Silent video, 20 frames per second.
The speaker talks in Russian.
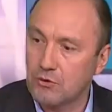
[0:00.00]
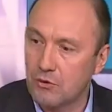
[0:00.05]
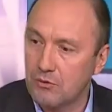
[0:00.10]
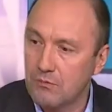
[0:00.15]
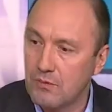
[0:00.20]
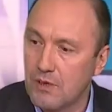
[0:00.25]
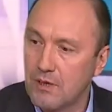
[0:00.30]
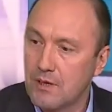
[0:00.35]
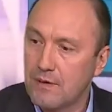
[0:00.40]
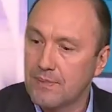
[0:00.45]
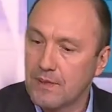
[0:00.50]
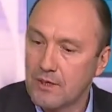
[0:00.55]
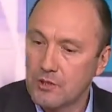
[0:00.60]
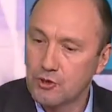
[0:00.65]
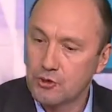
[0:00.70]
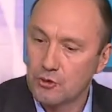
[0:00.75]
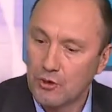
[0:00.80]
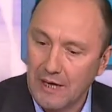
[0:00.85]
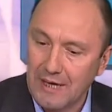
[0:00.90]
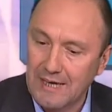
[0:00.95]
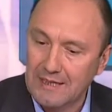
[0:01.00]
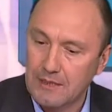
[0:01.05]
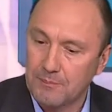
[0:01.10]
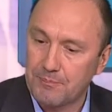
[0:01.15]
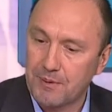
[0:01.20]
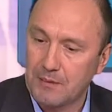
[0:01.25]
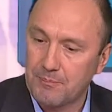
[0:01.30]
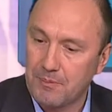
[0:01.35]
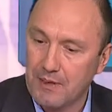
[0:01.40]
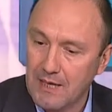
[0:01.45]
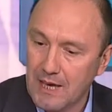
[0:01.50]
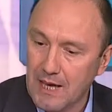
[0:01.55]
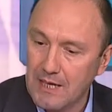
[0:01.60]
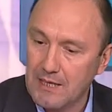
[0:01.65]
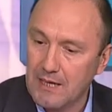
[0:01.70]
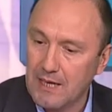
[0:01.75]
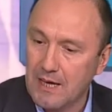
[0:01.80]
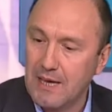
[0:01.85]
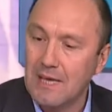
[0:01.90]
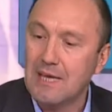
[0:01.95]
о том, что это
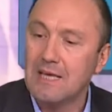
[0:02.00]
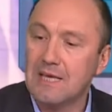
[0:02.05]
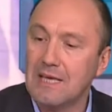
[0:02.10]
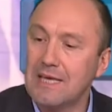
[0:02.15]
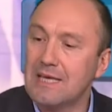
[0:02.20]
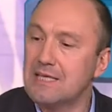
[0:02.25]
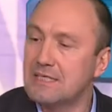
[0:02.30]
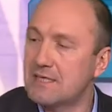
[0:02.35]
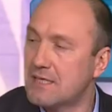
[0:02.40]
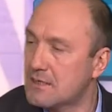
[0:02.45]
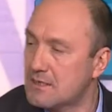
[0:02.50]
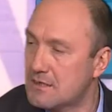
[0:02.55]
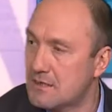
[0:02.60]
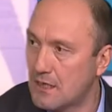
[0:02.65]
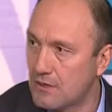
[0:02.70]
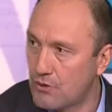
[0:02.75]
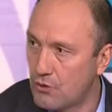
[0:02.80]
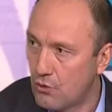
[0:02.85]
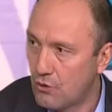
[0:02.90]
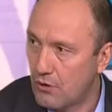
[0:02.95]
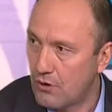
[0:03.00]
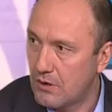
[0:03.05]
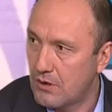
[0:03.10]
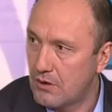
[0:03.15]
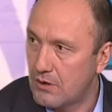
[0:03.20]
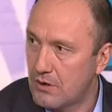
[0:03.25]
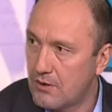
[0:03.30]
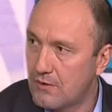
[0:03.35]
предприятие и создано